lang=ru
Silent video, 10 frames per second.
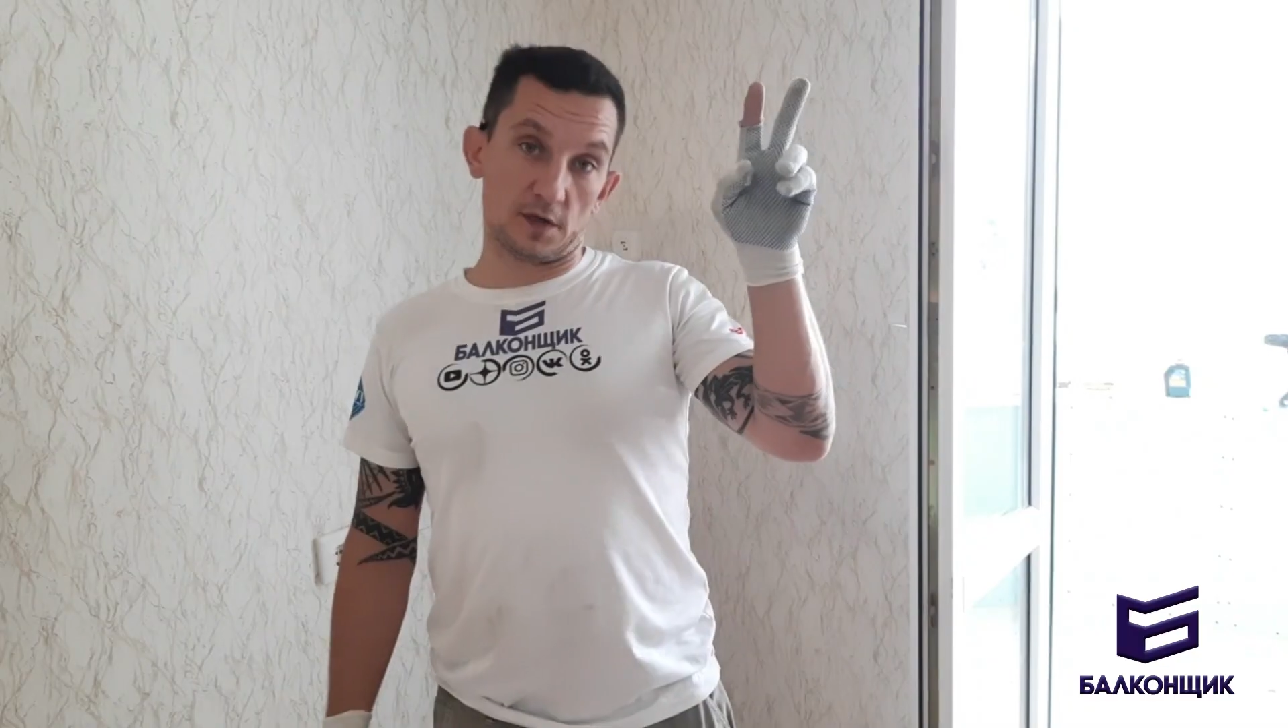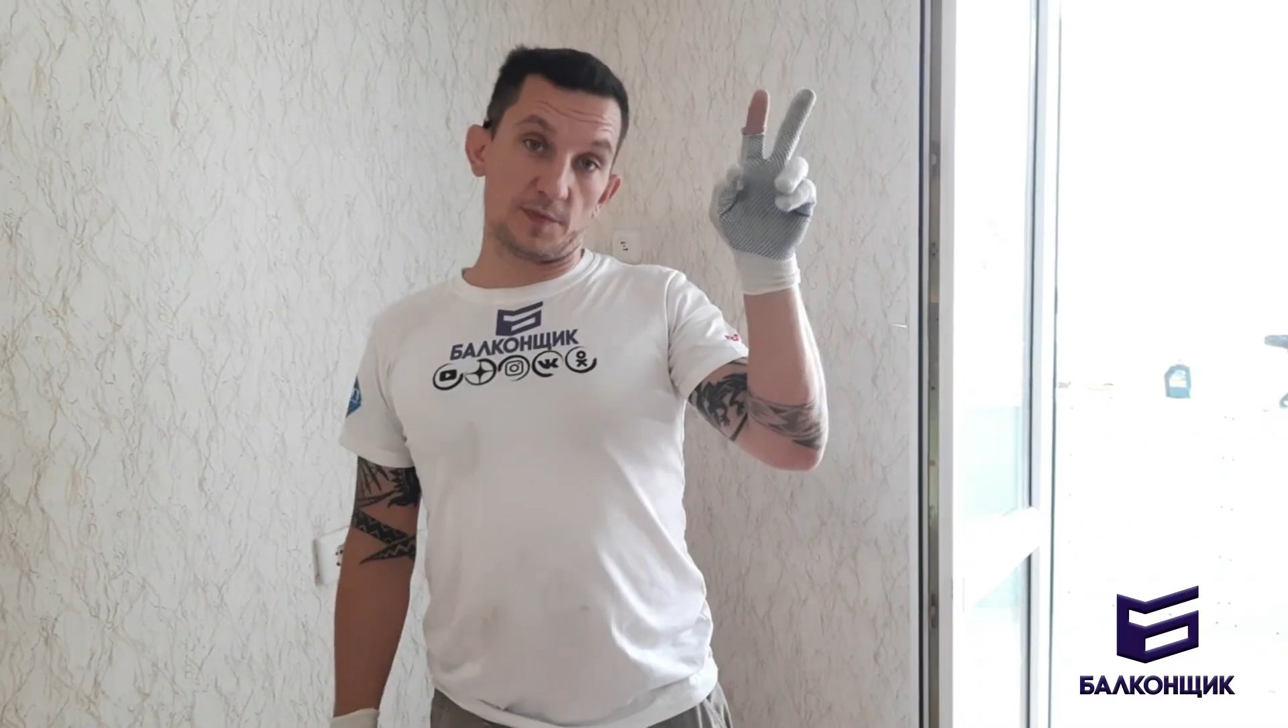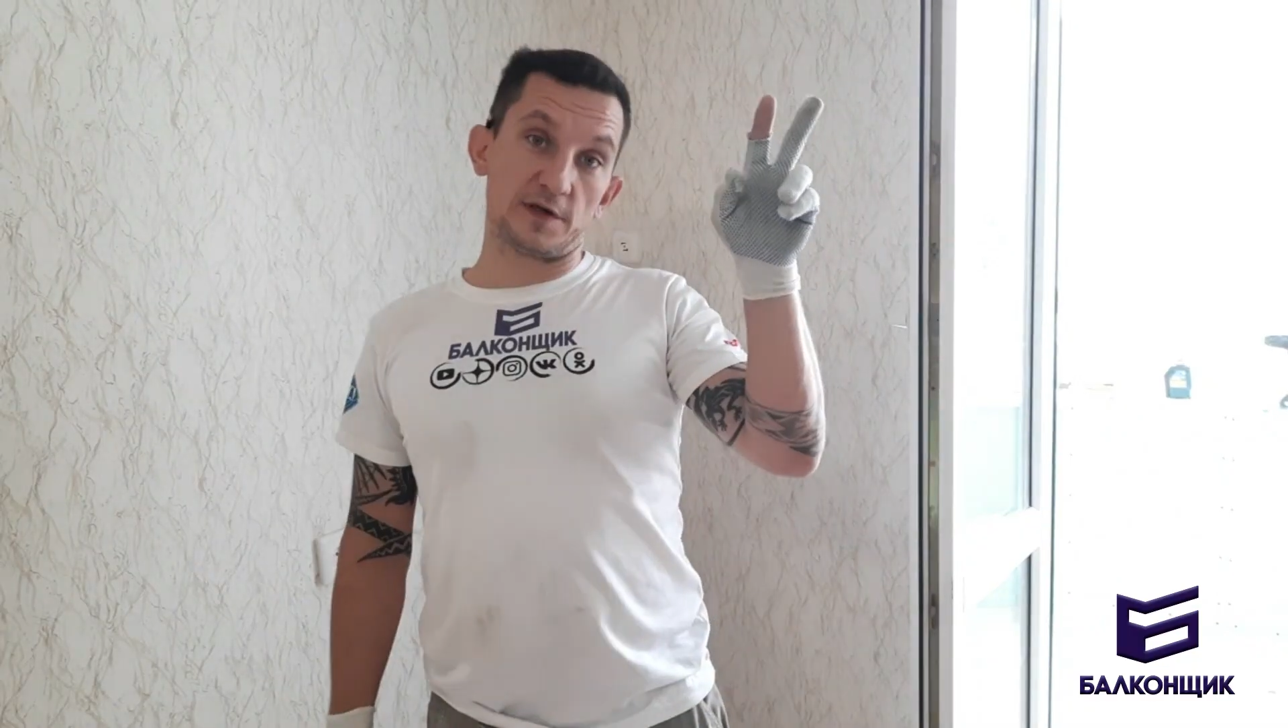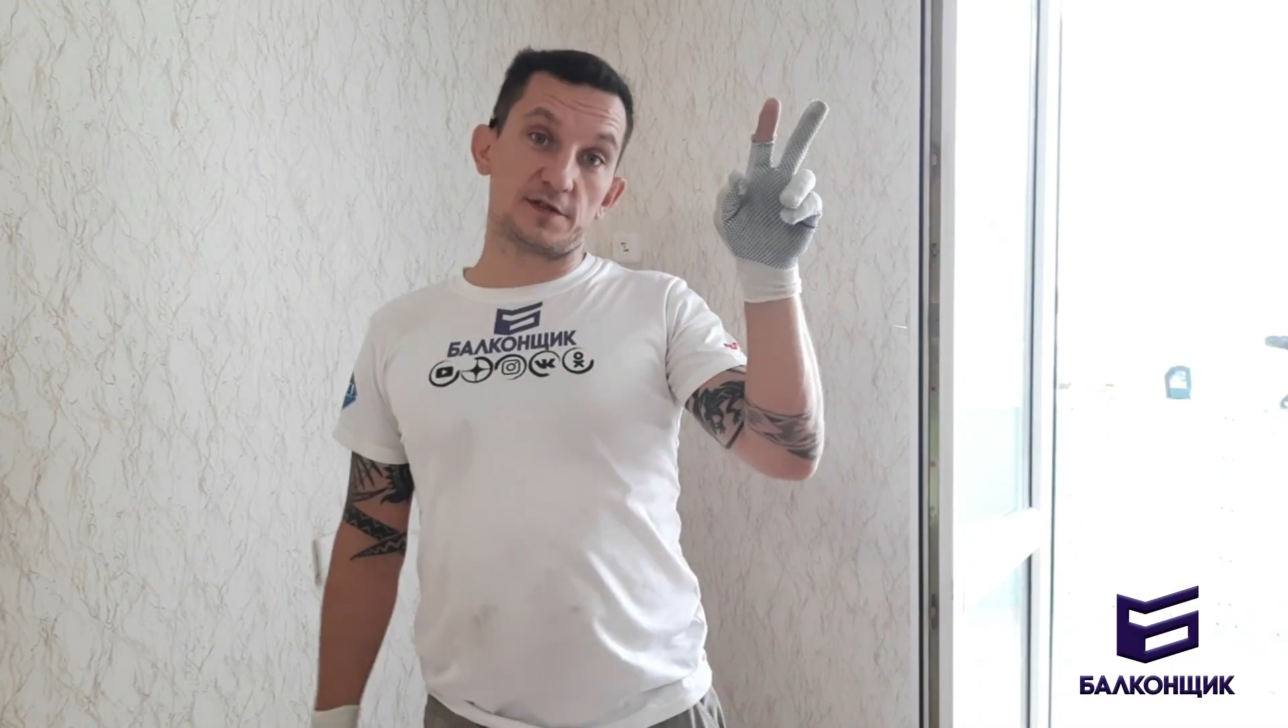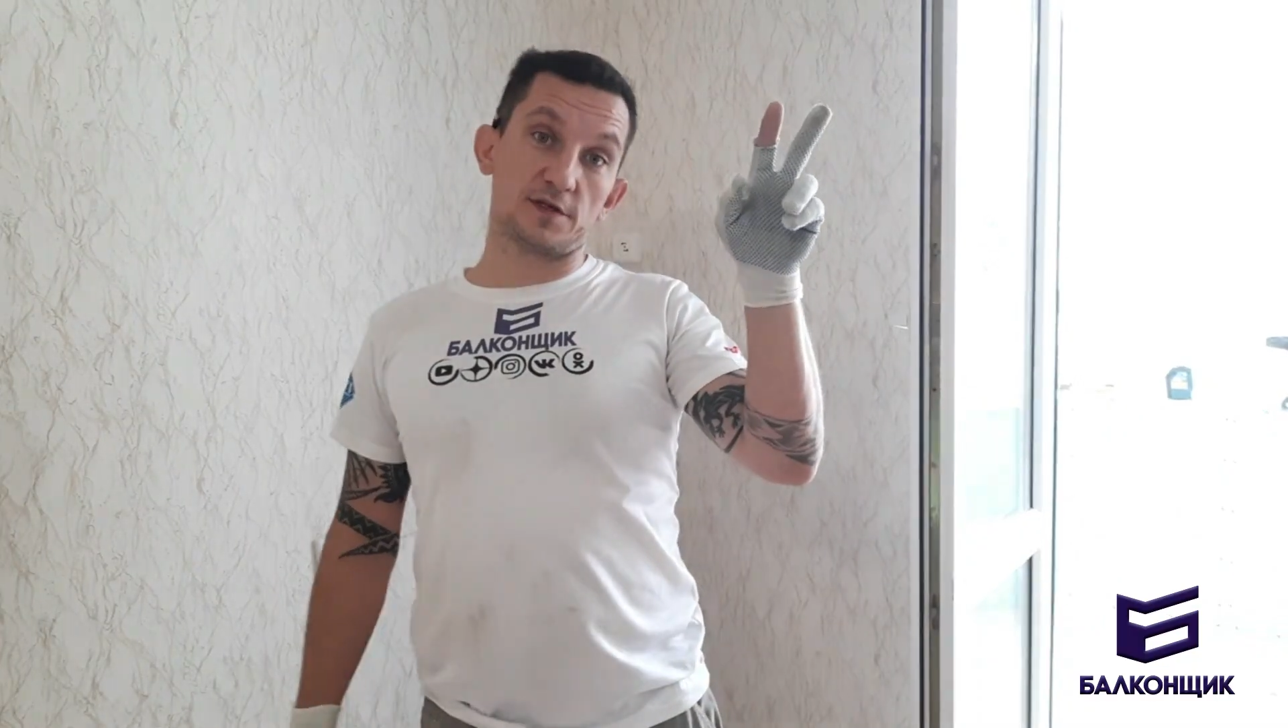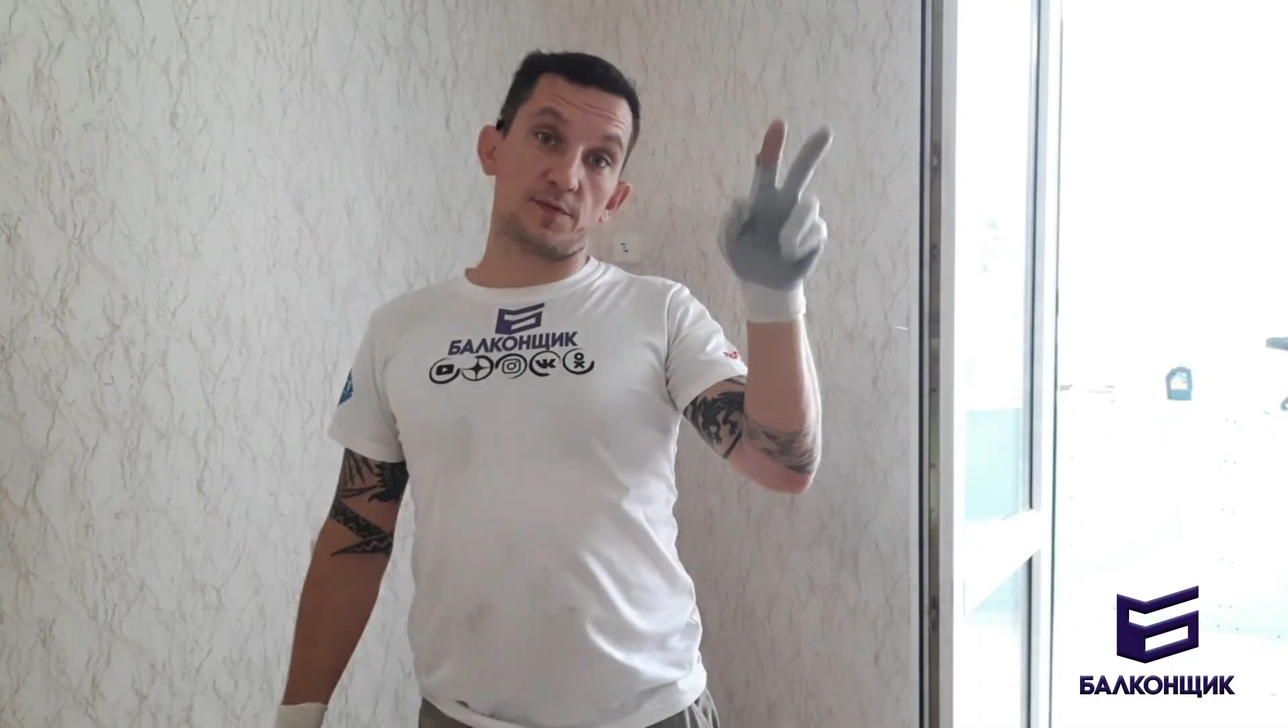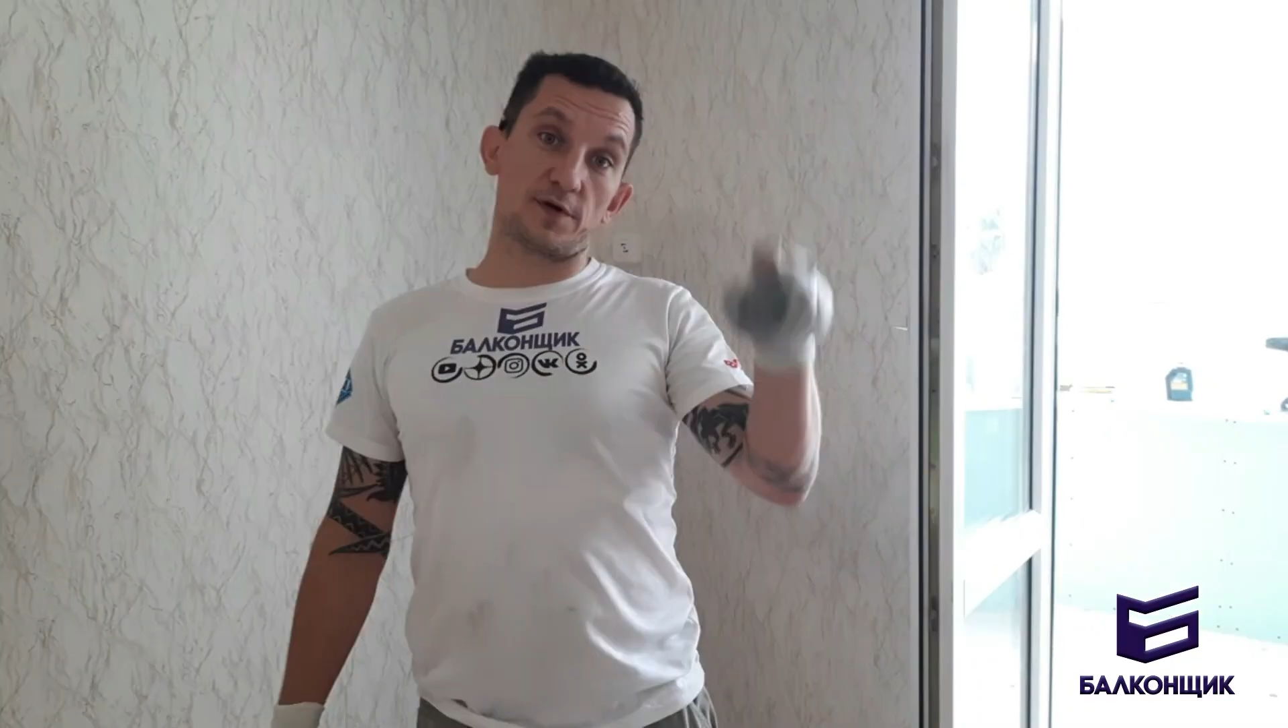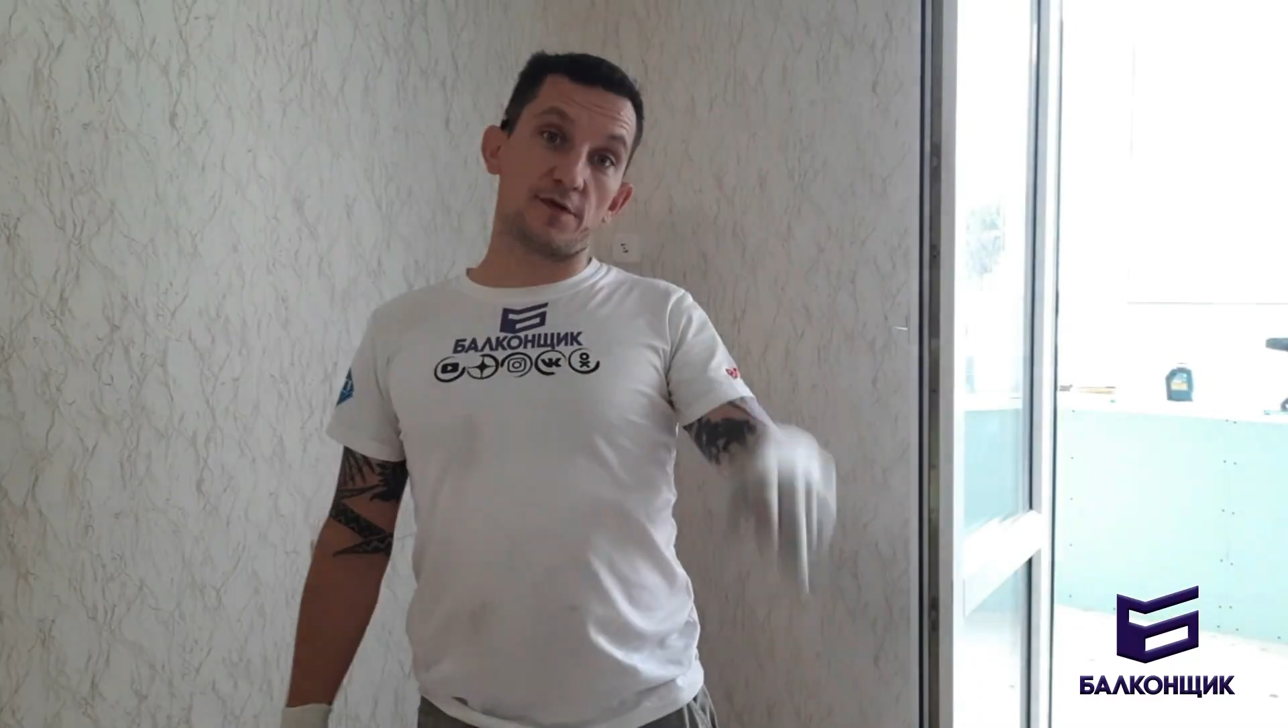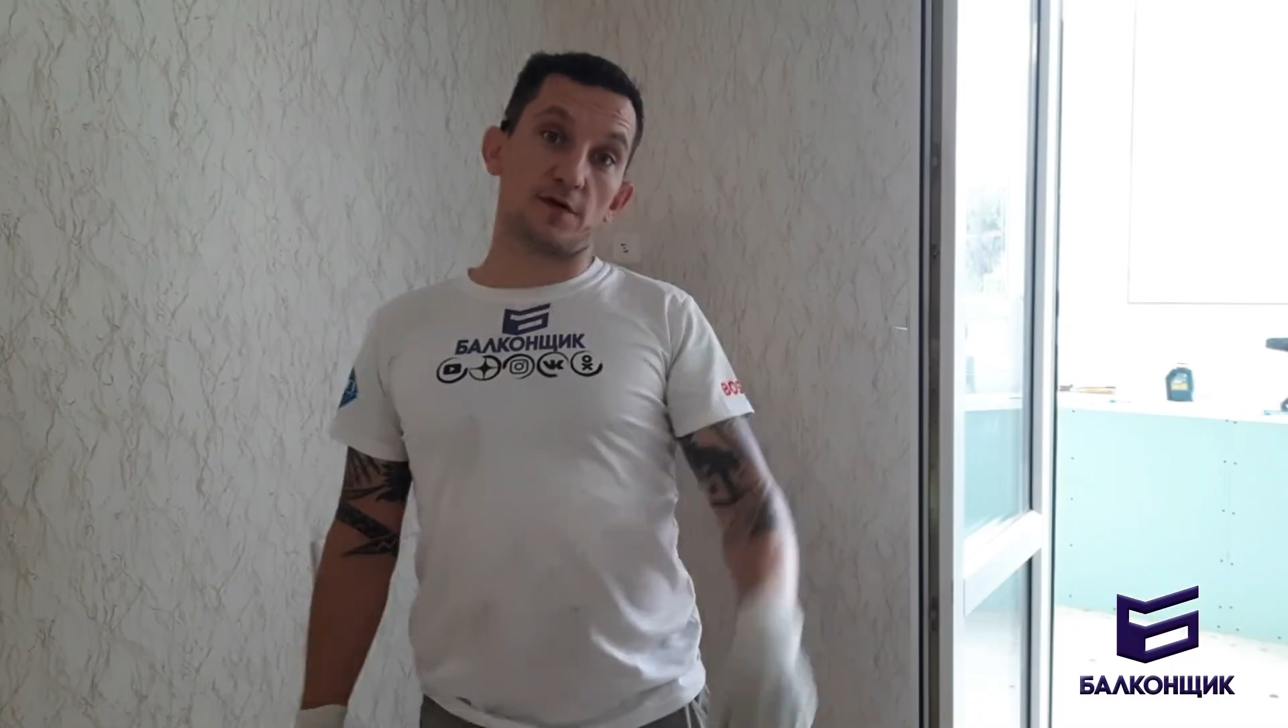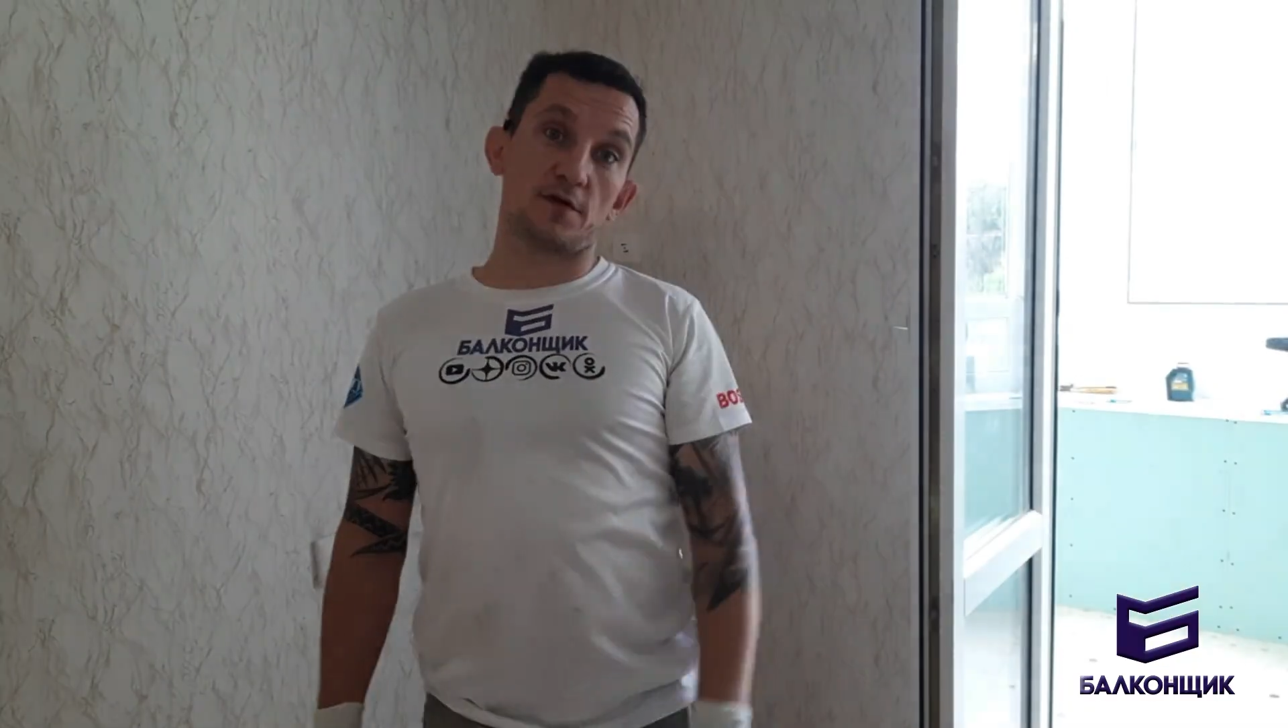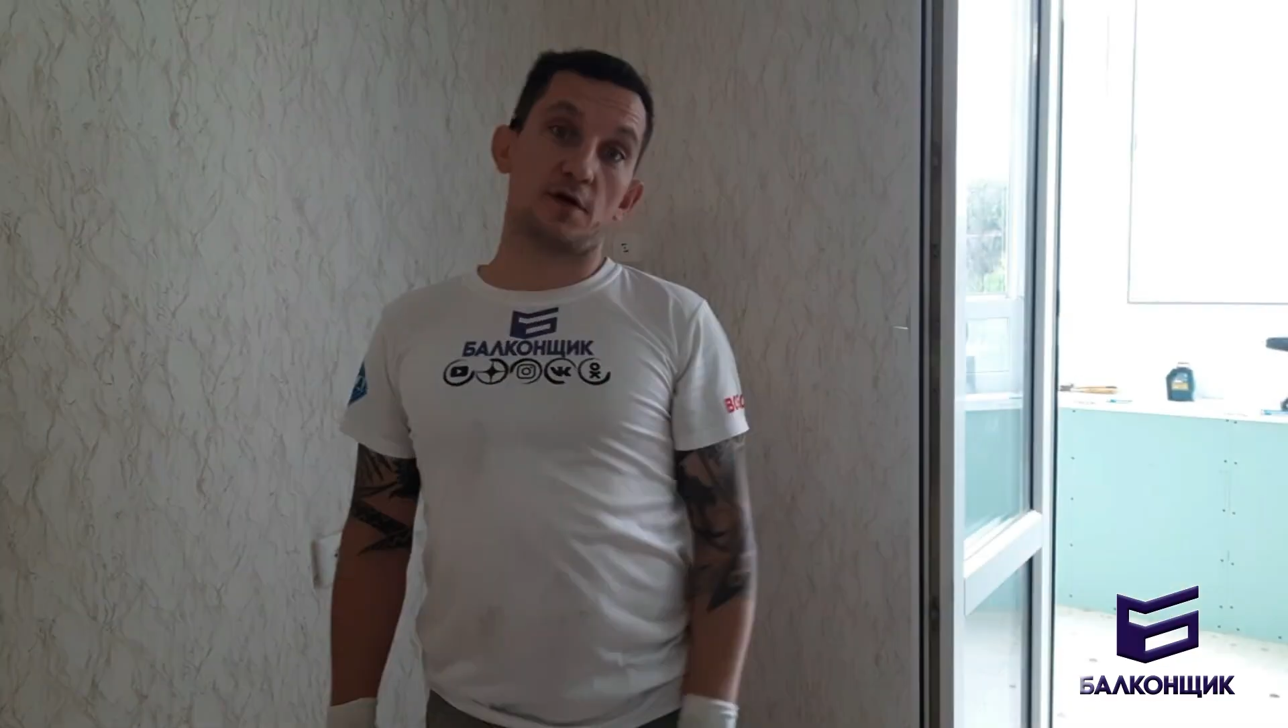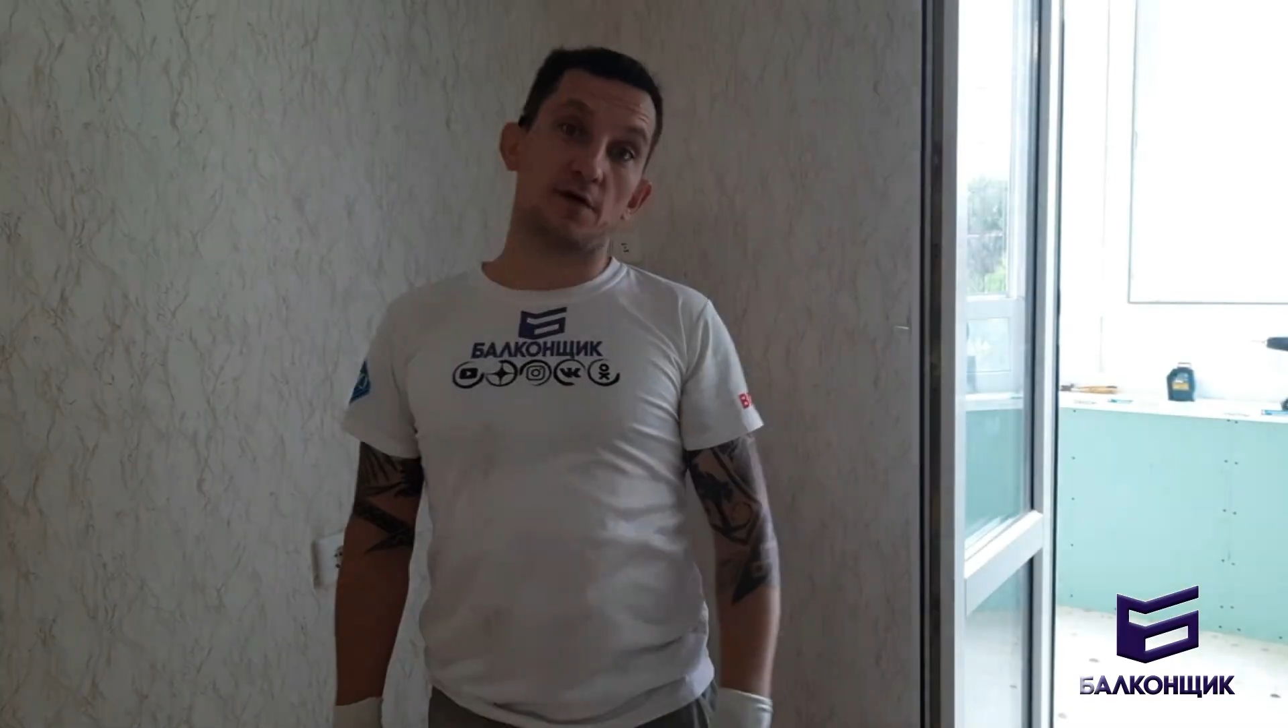Ребят, всем привет!